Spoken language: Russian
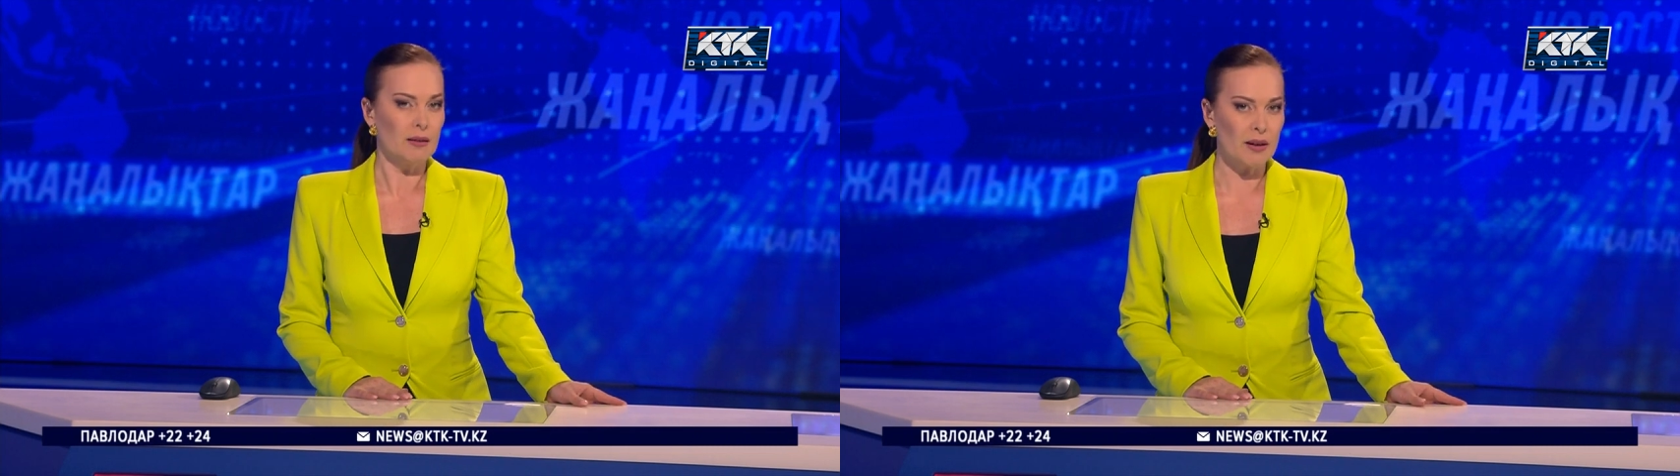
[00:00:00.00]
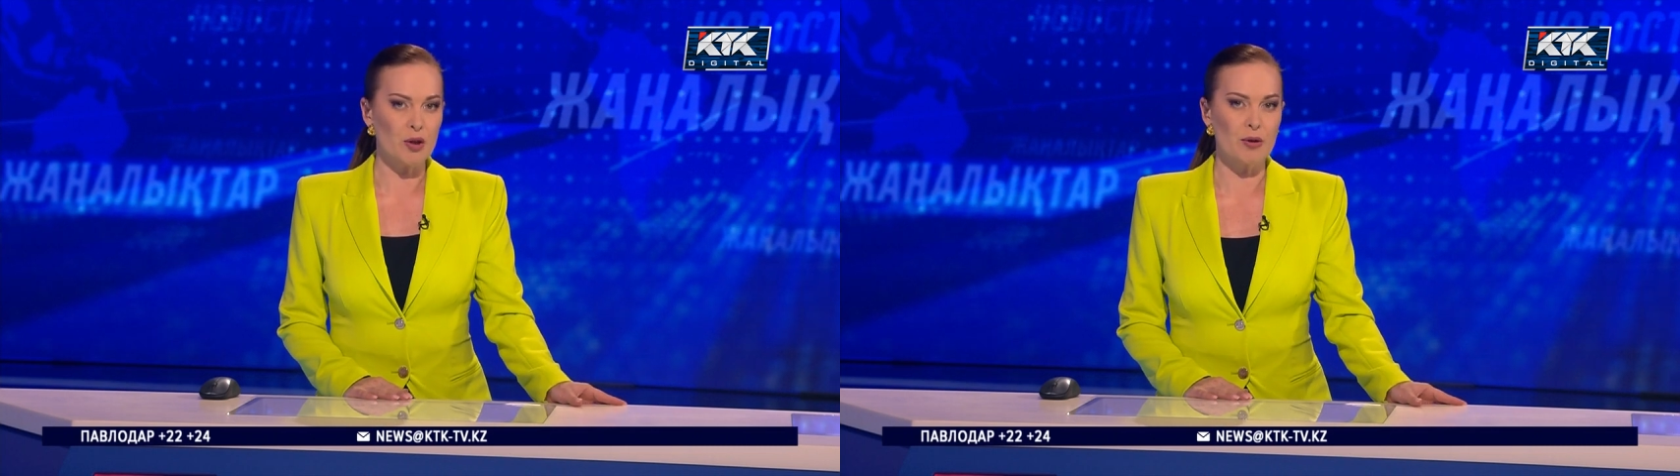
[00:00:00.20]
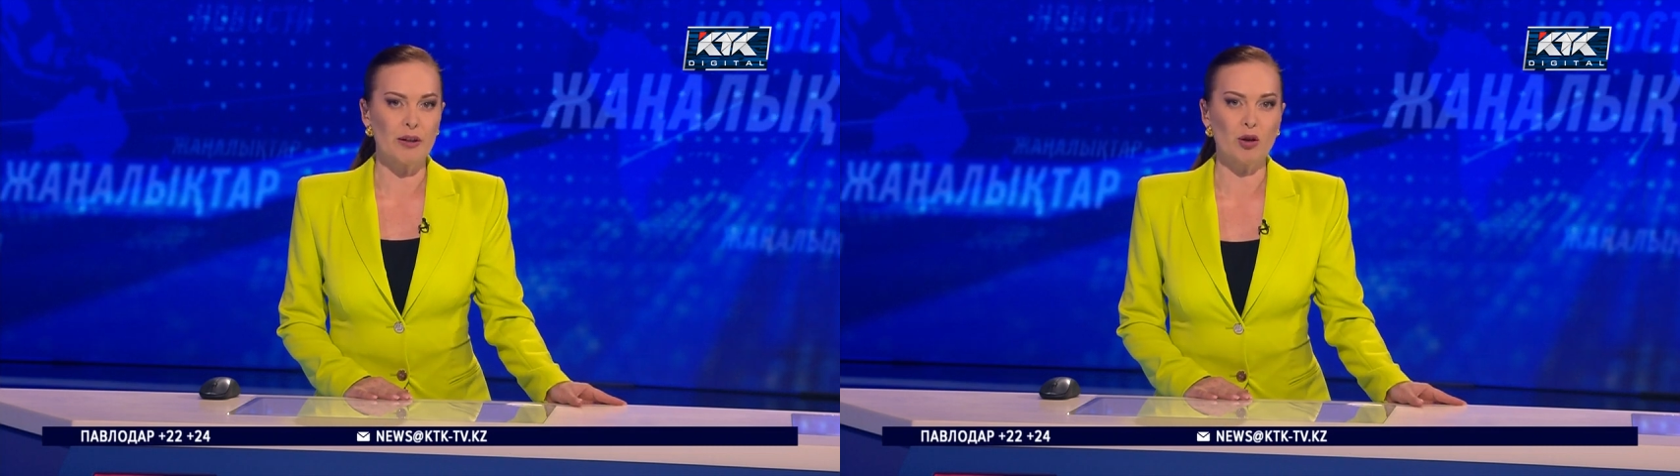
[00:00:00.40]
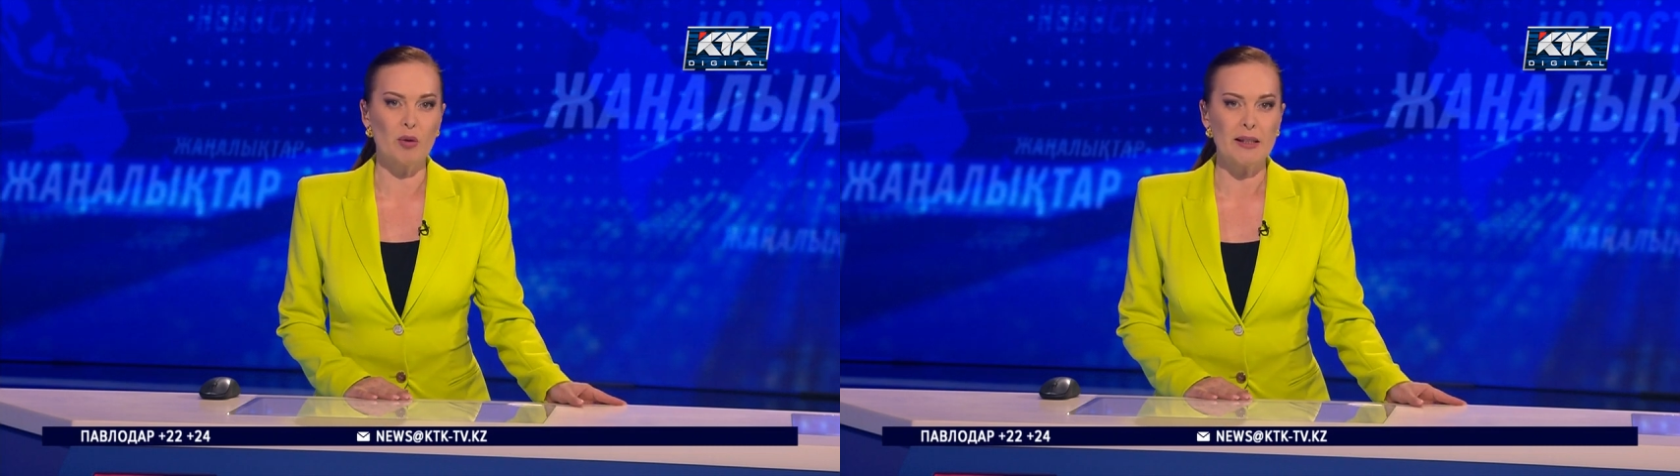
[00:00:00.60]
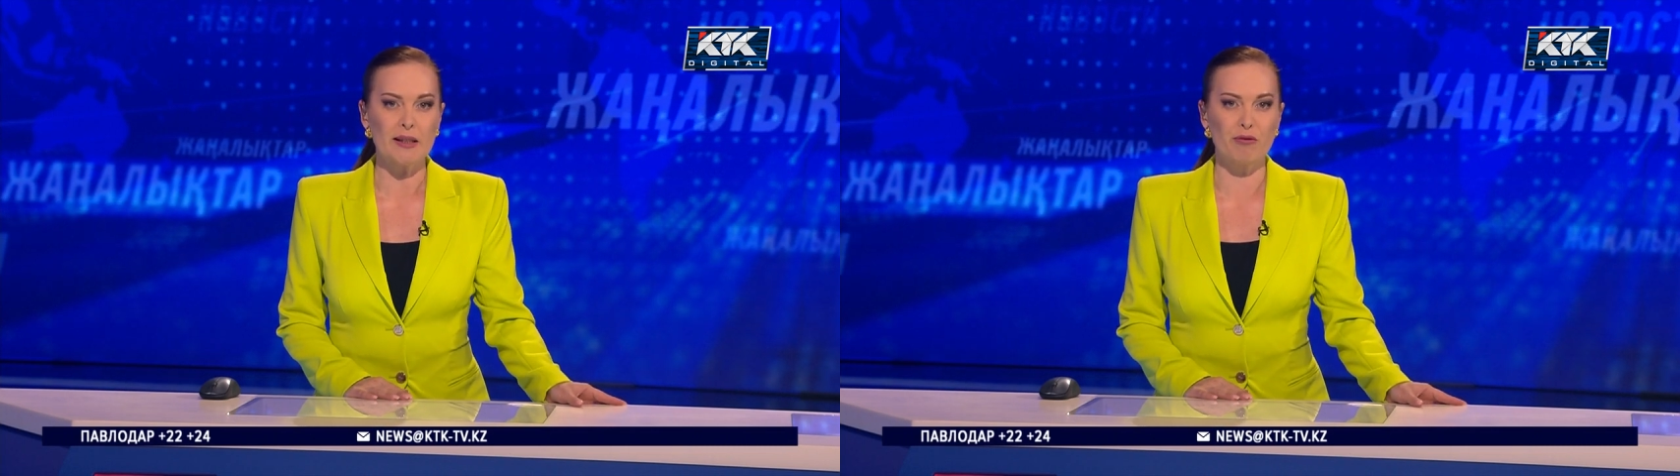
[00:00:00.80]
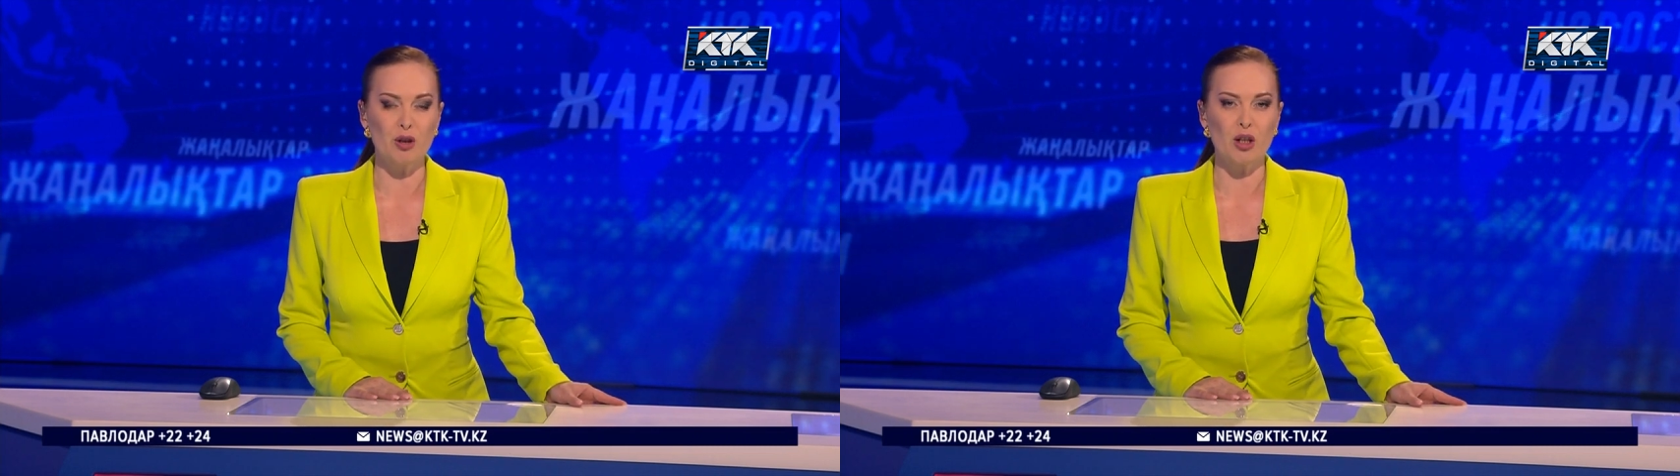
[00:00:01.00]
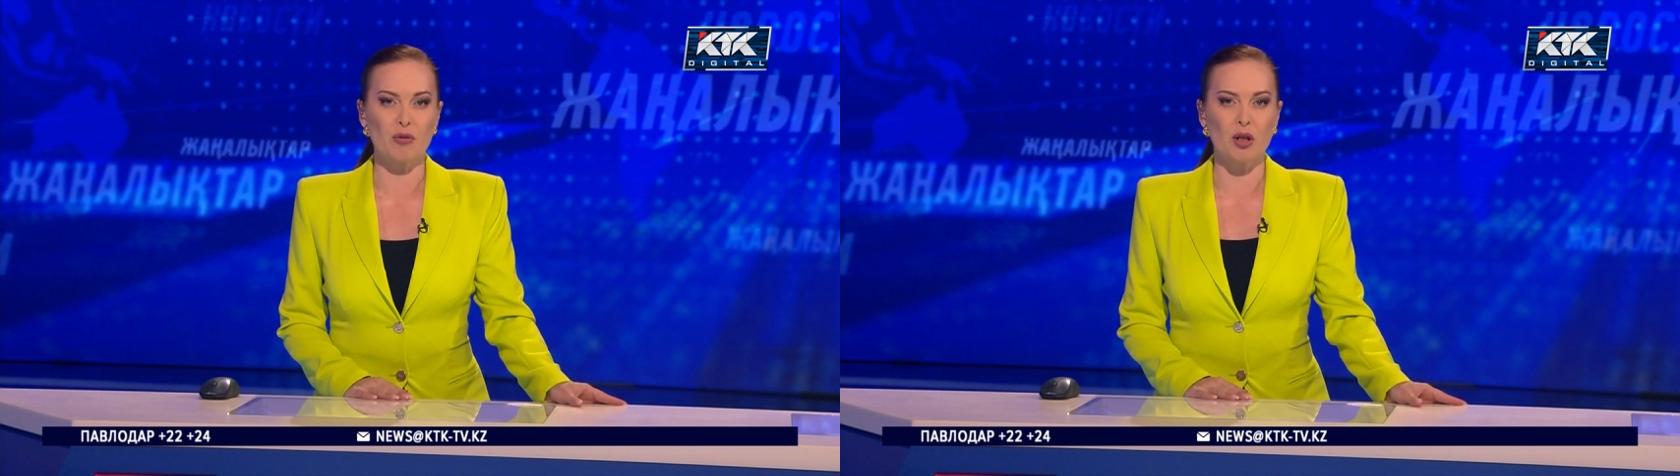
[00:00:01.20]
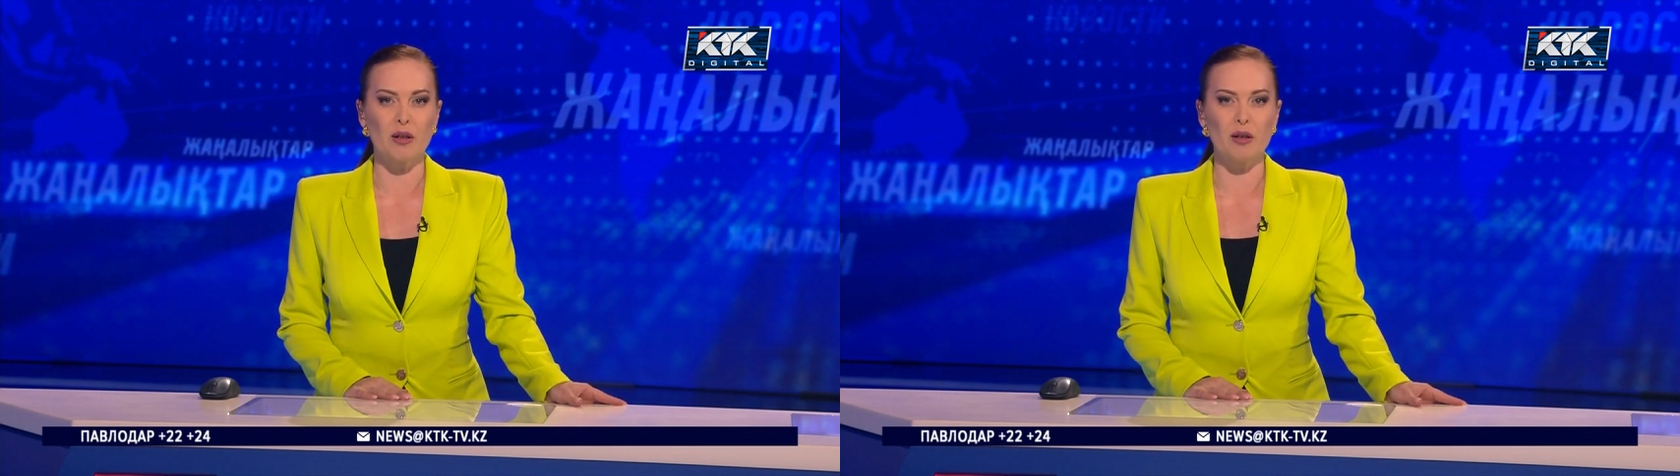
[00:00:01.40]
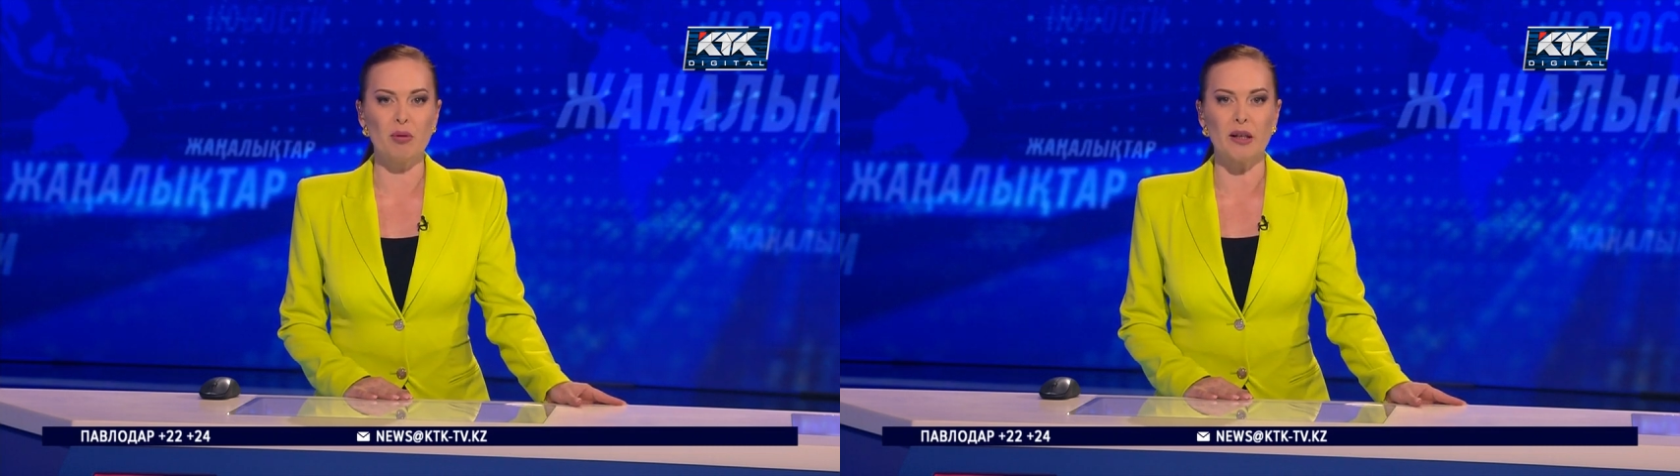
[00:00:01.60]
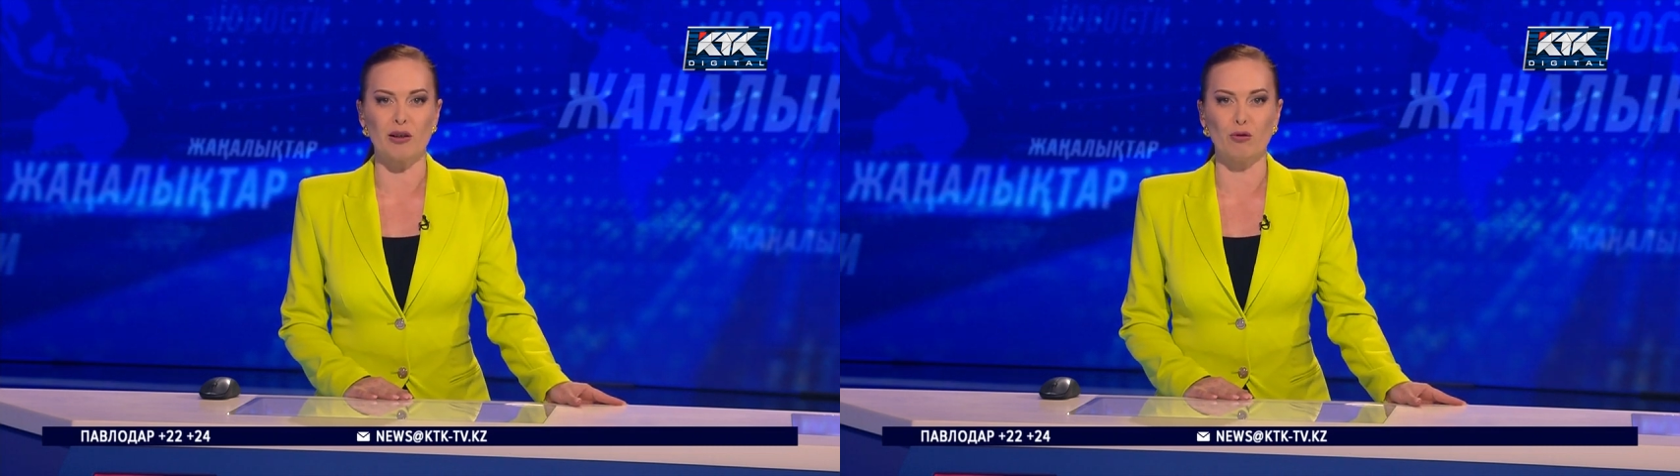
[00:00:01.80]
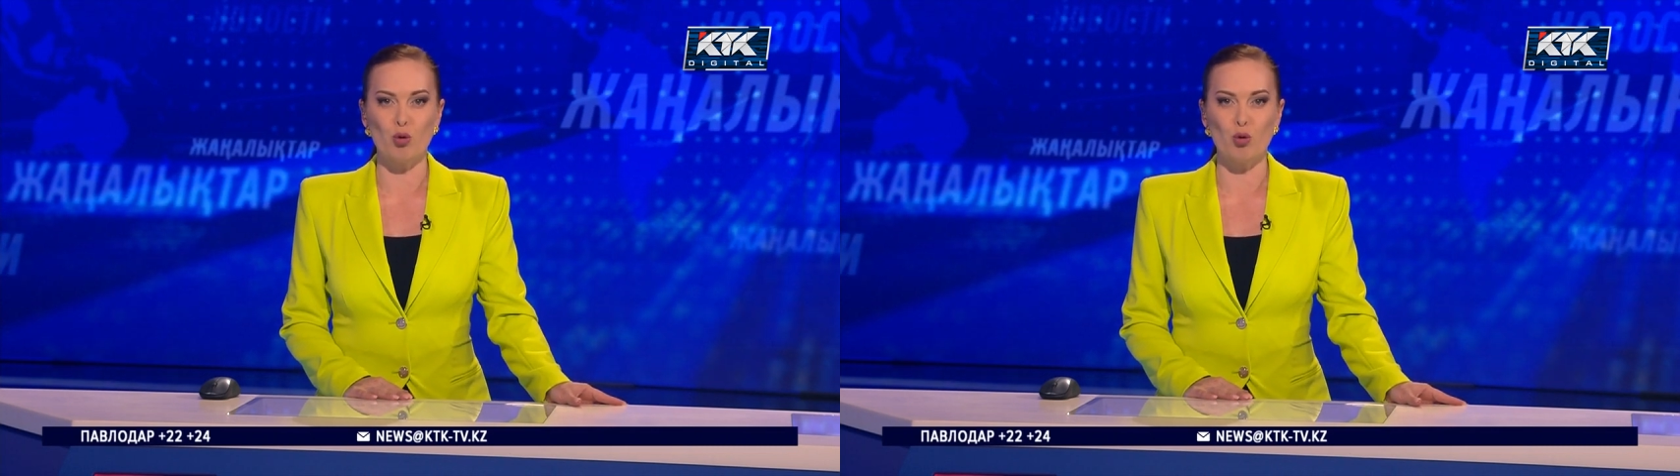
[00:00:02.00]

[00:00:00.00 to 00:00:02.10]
Так считают матери выживших ребят,